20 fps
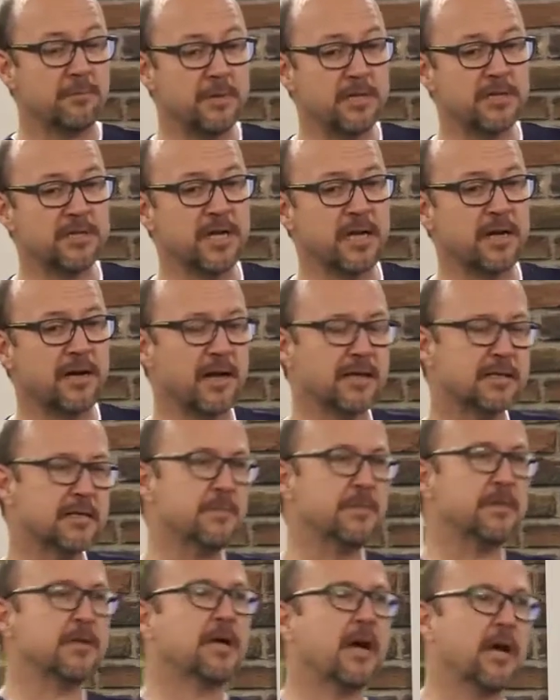Bir
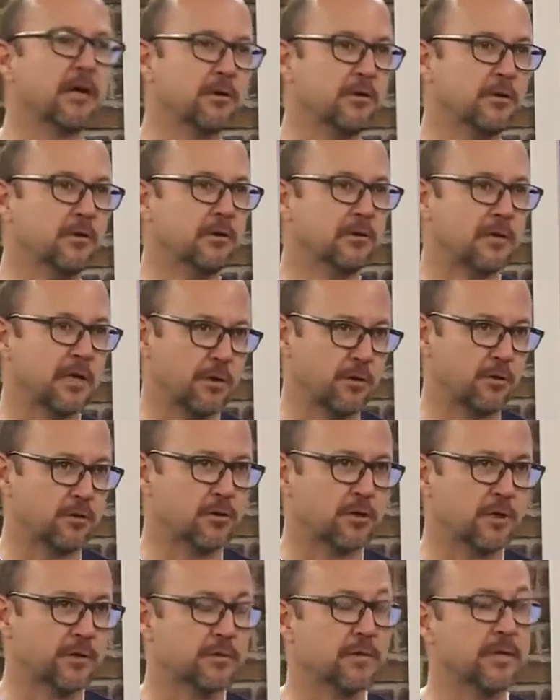cerrahsa bir kardiyologla
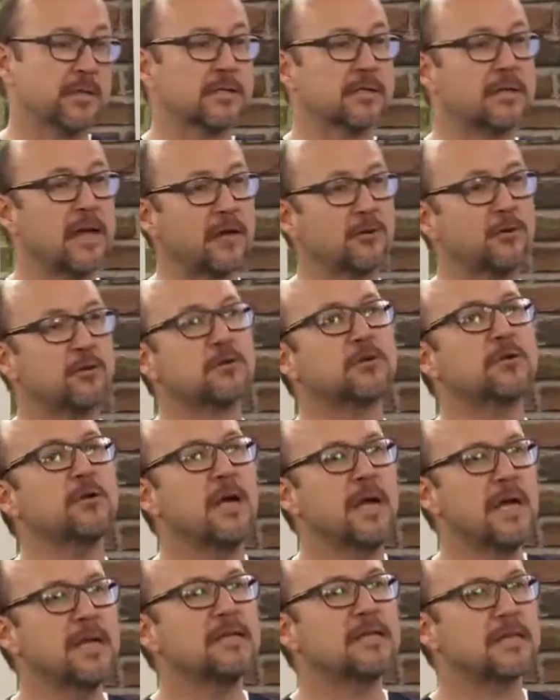görüş alışverişi. Daha
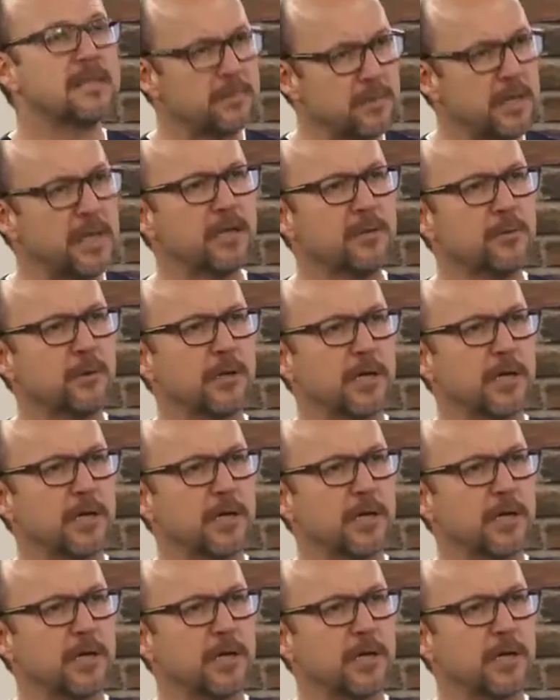doğrusu siz bir